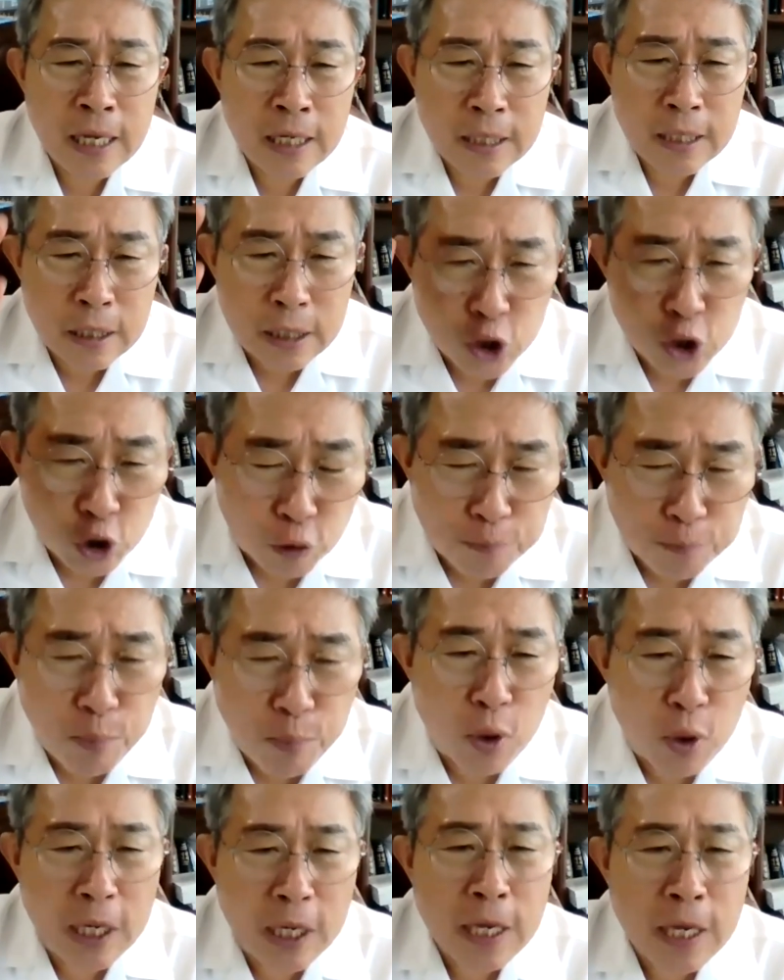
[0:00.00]
그
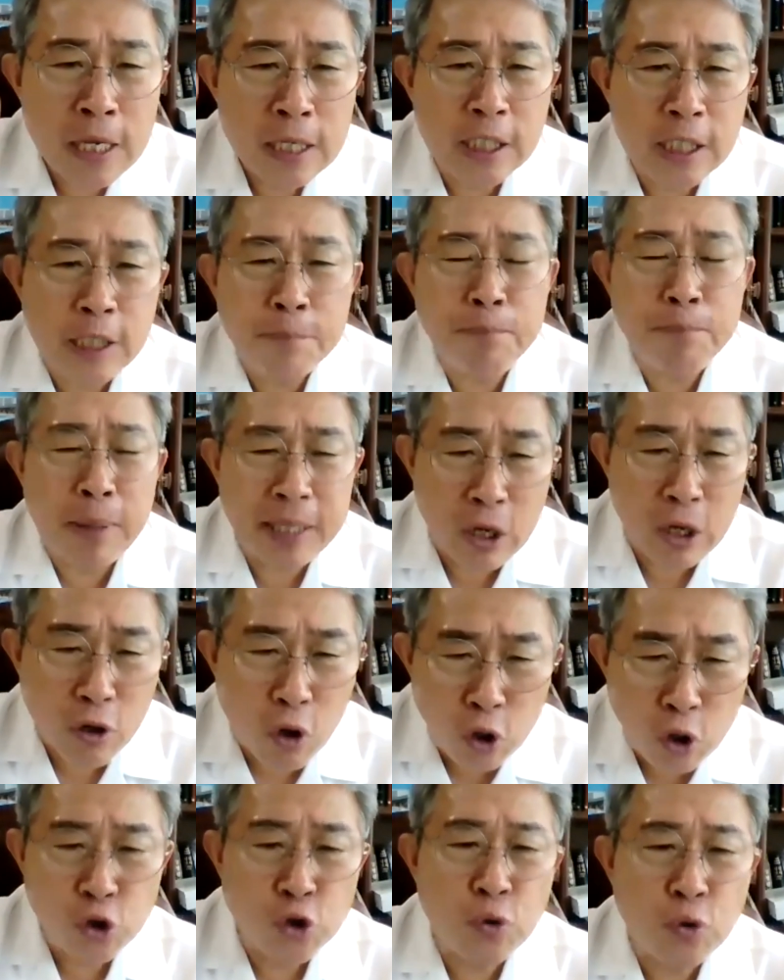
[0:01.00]
축복이 심판의
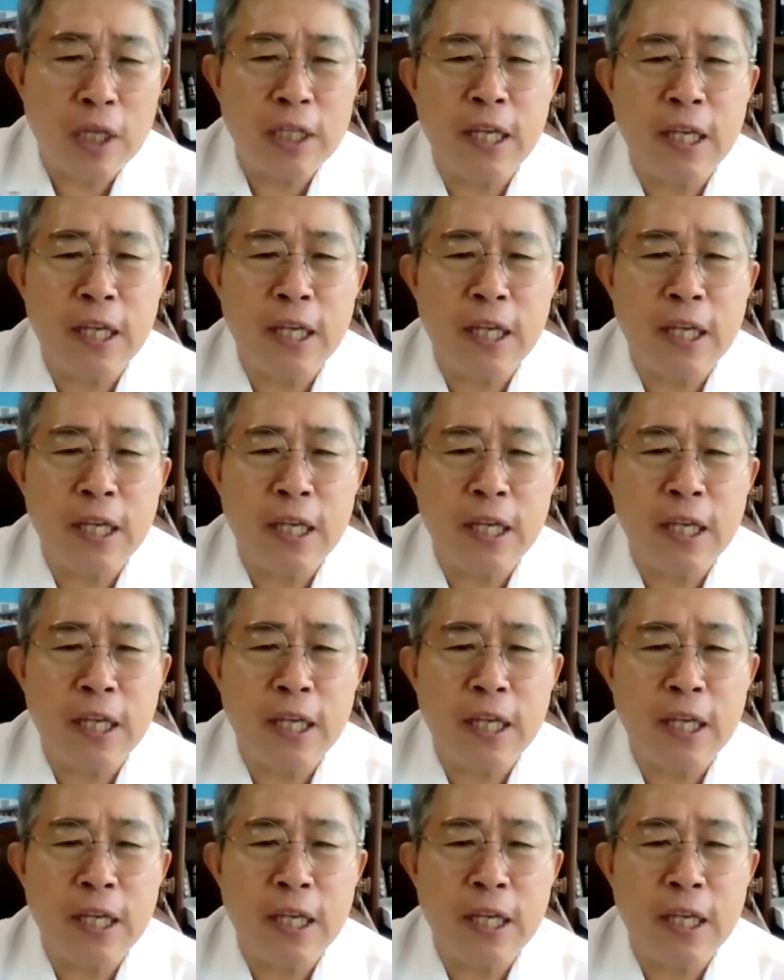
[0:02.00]
건수가